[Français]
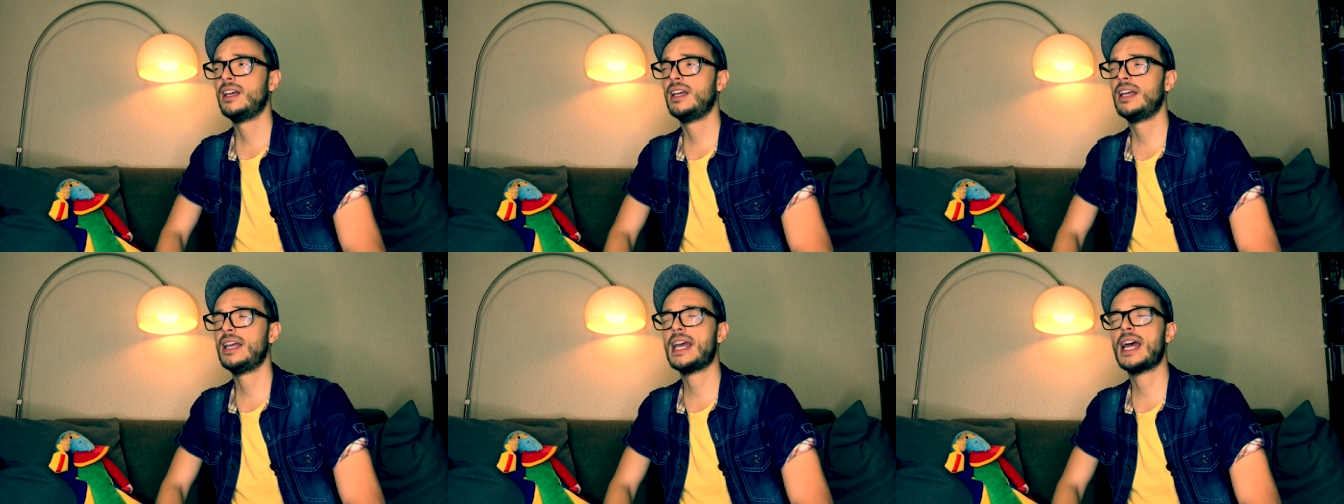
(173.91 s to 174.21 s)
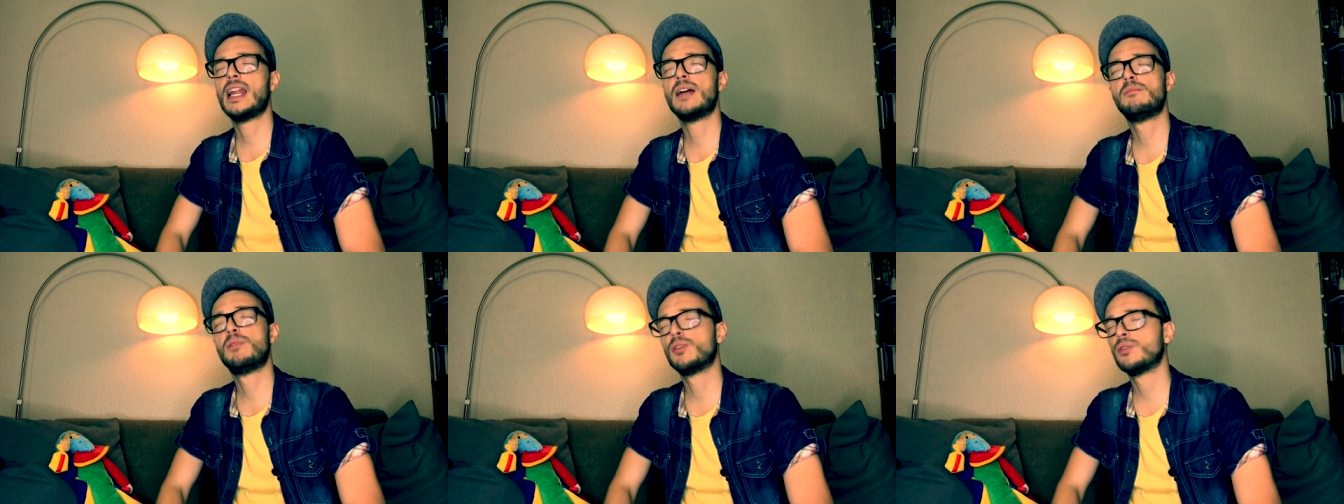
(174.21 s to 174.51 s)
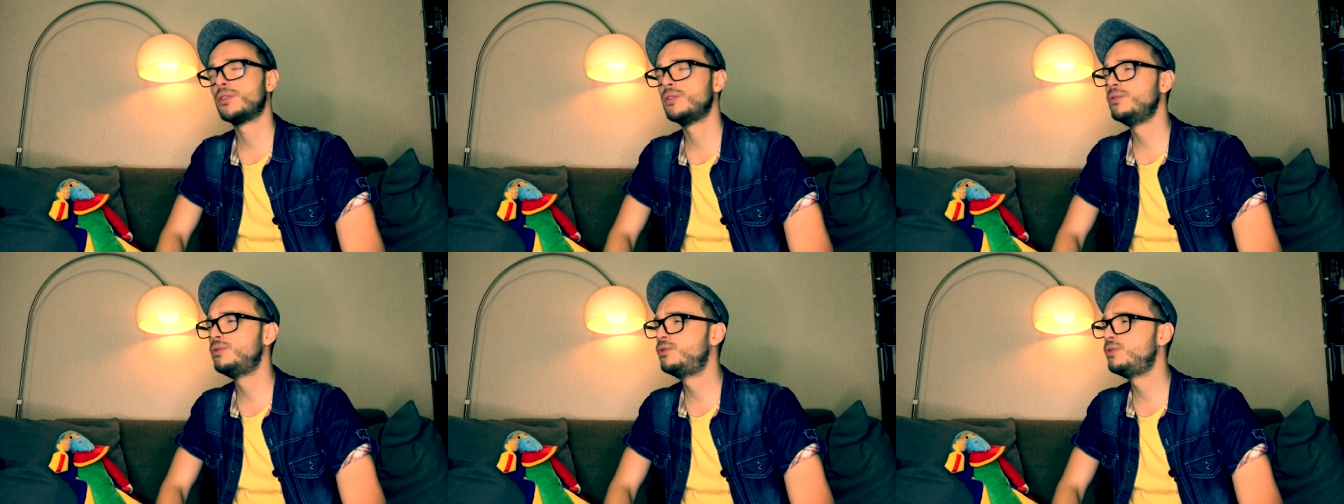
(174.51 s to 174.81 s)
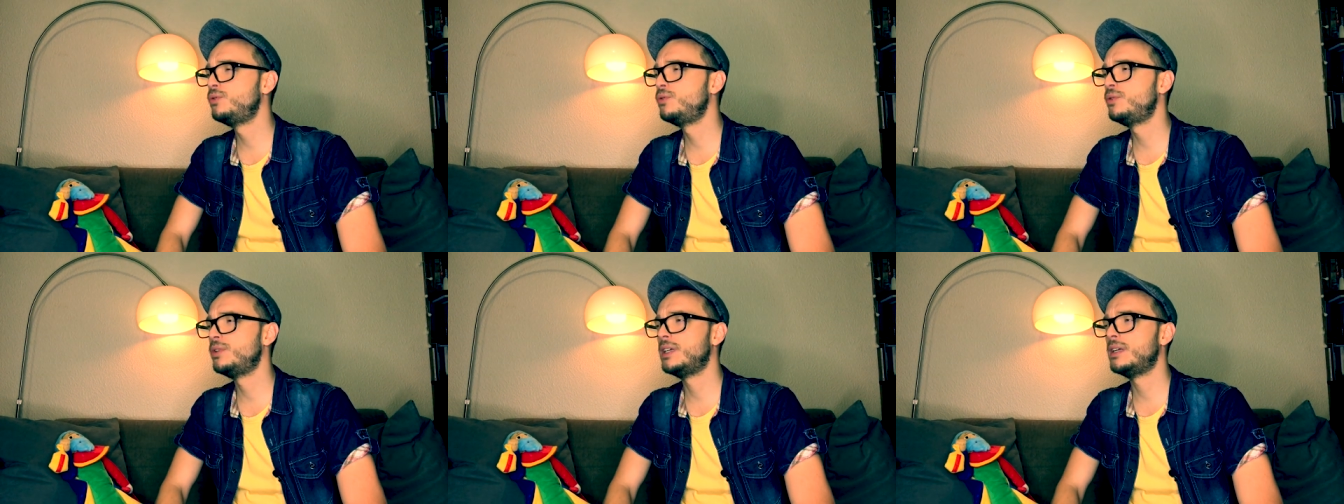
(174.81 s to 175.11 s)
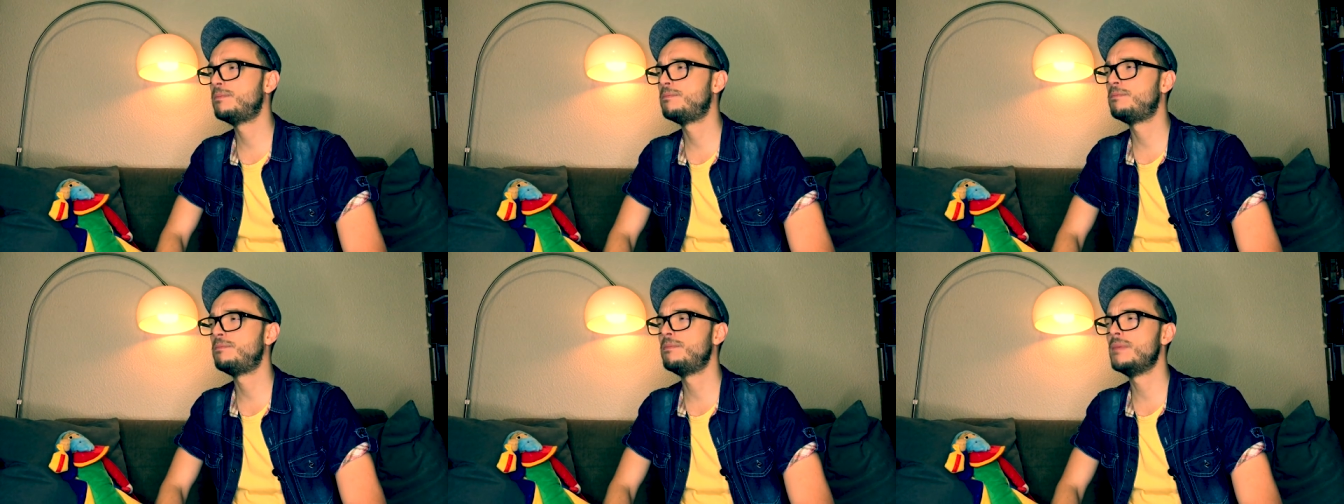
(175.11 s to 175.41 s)
et, elle abandonne tout
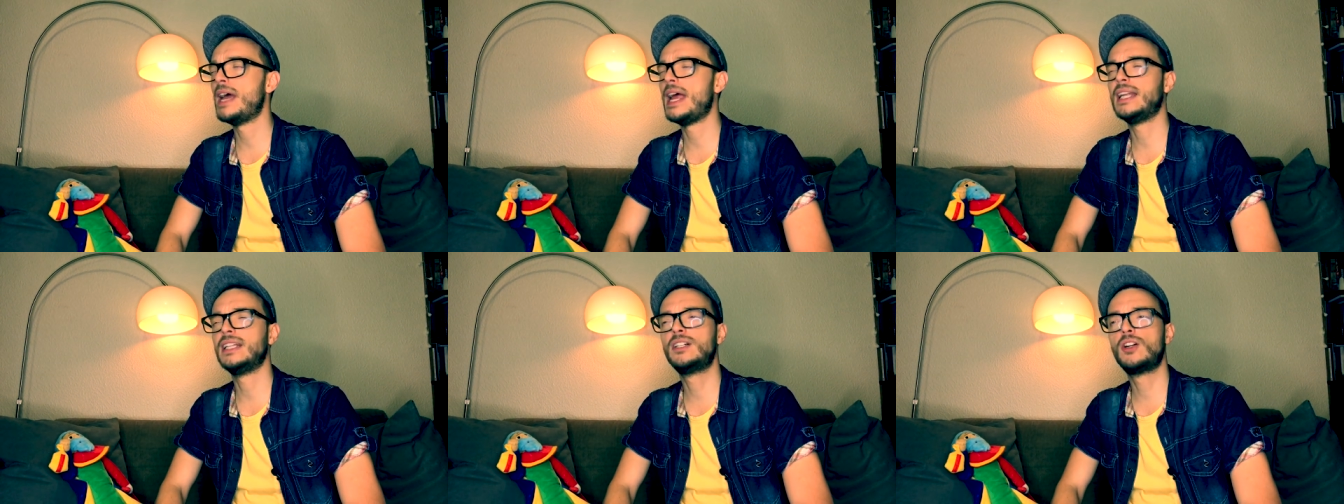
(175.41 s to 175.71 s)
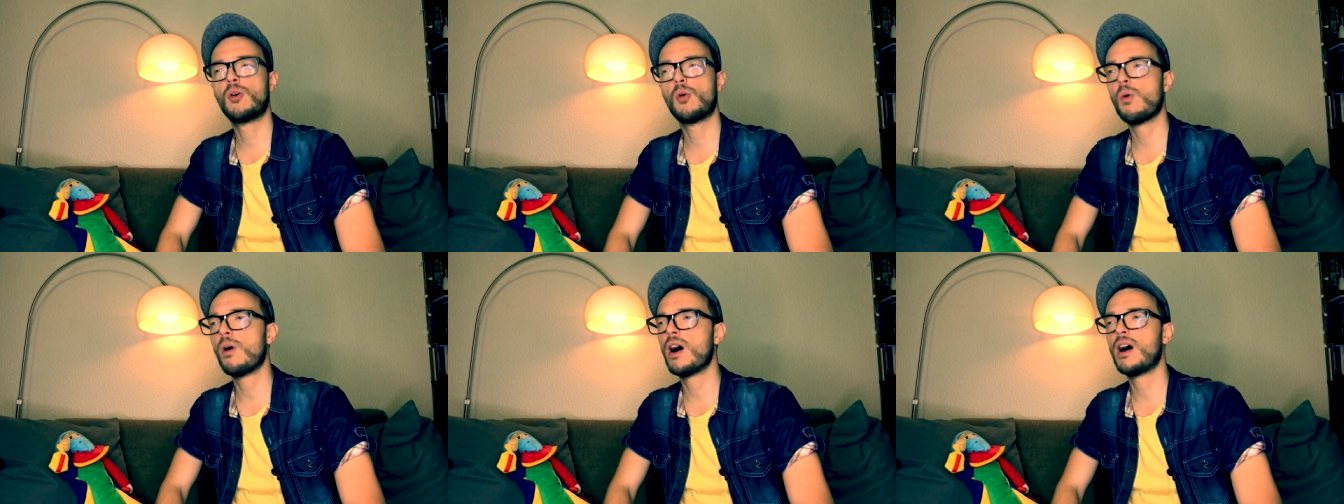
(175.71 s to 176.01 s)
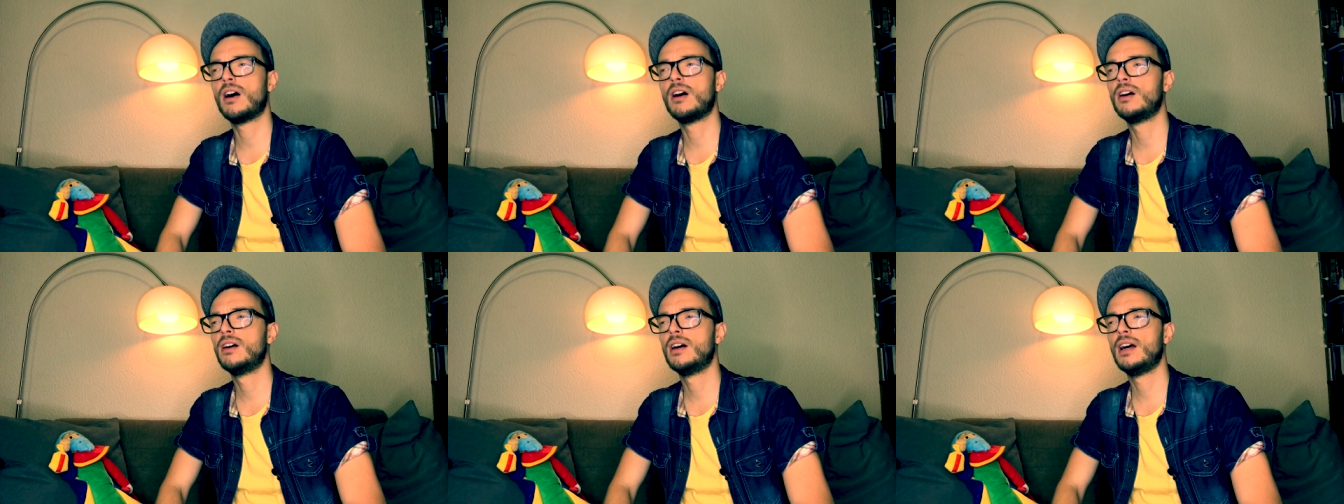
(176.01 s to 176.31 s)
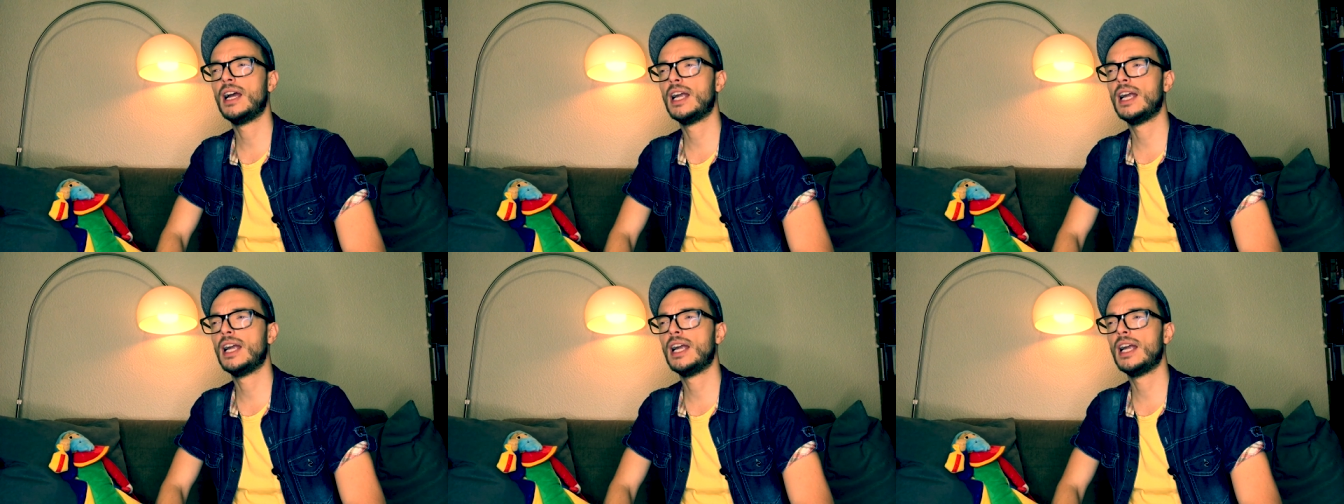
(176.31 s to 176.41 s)
et elle croit,